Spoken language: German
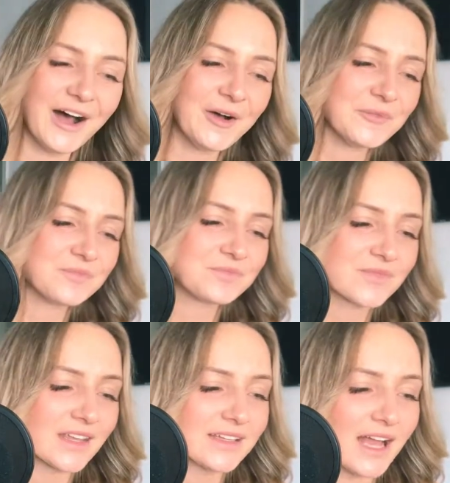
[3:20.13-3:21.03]
ähm,
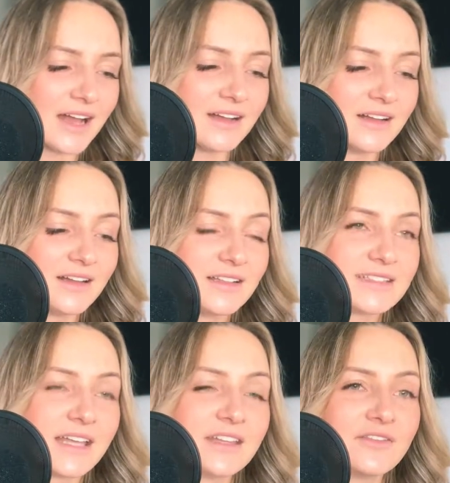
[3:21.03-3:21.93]
ja,
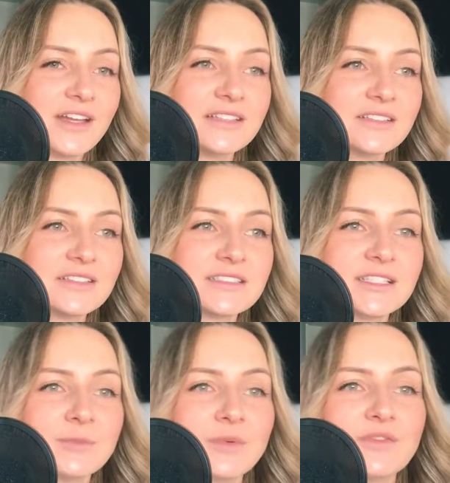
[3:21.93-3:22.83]
dann ein weiterer
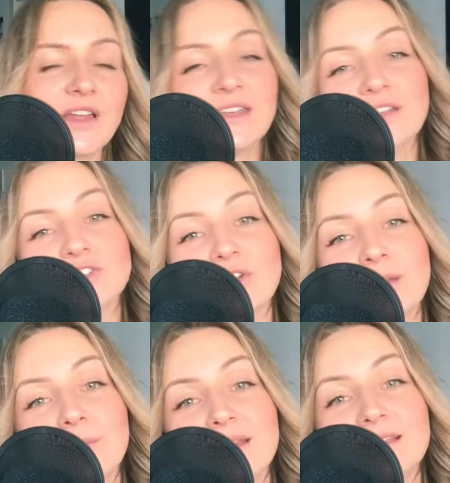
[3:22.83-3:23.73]
Tipp, wenn ihr schon
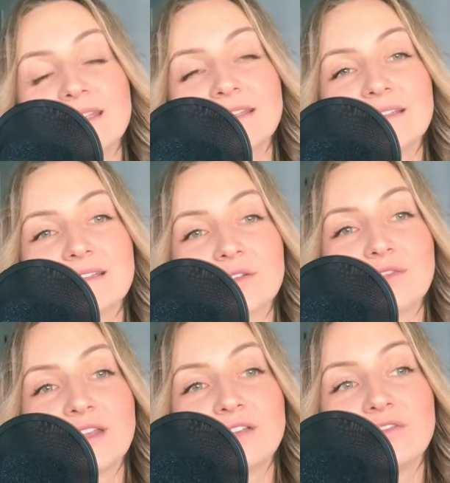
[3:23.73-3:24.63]
im Bett liegt, ist
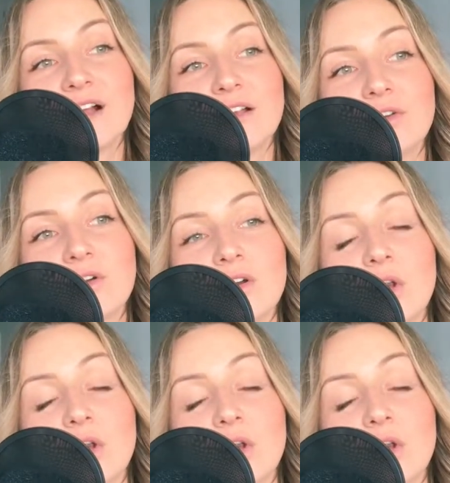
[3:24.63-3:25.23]
auf jeden Fall noch